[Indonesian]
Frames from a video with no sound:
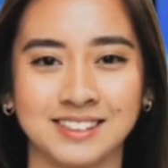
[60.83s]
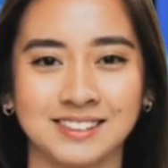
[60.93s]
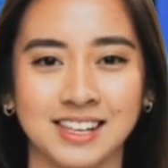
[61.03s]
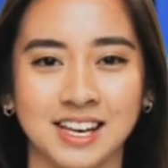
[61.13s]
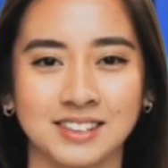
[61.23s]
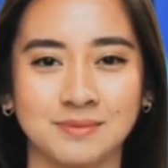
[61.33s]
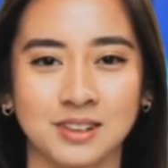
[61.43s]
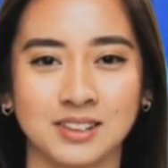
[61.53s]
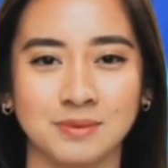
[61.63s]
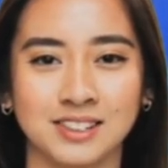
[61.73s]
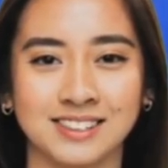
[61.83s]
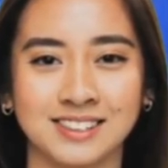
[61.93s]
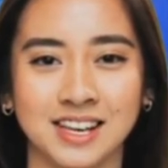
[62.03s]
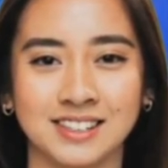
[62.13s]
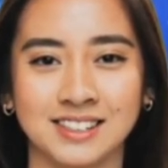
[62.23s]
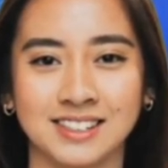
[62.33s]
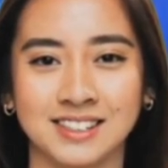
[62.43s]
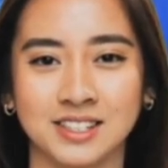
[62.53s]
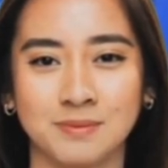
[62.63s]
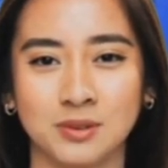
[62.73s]
Jika ingin menikmatinya,
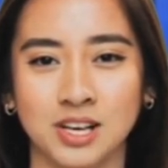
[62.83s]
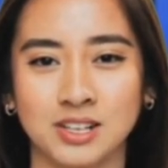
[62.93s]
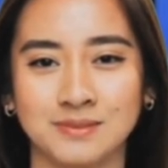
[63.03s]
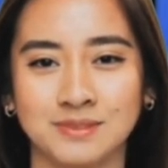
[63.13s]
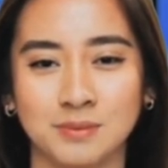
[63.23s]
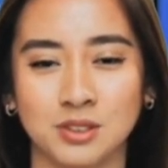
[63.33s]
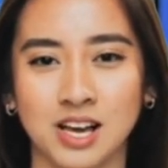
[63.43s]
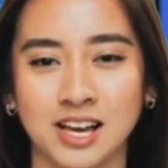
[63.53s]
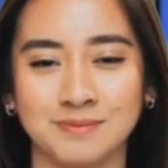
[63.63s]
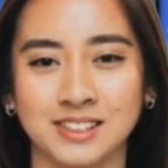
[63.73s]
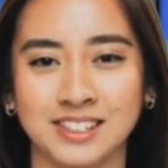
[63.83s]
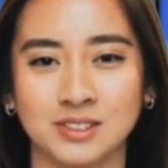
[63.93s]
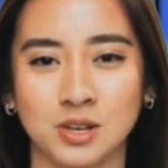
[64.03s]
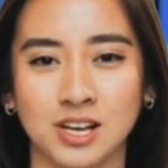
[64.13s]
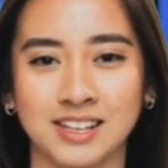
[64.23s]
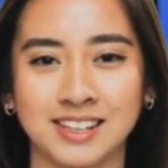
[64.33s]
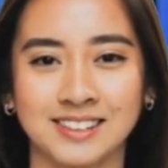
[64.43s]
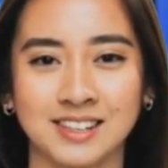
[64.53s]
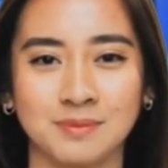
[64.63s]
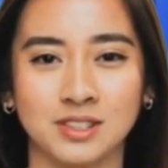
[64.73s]
kamu harus membuka lapisan luarnya
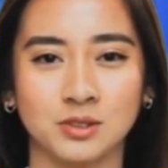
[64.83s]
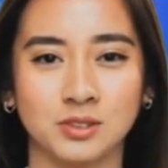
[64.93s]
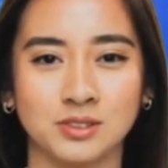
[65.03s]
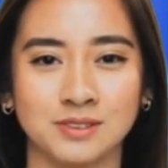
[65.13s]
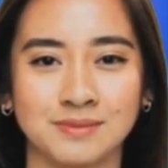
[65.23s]
terlebih dulu.